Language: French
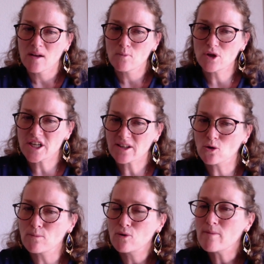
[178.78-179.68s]
Puis-je être
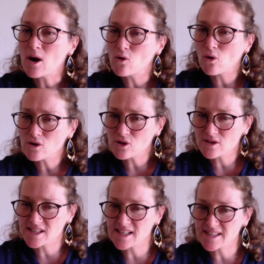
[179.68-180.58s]
plus malheureux, se
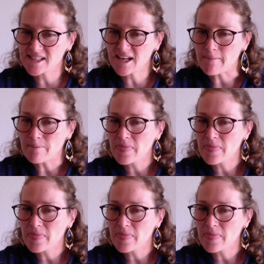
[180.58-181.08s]
disait-il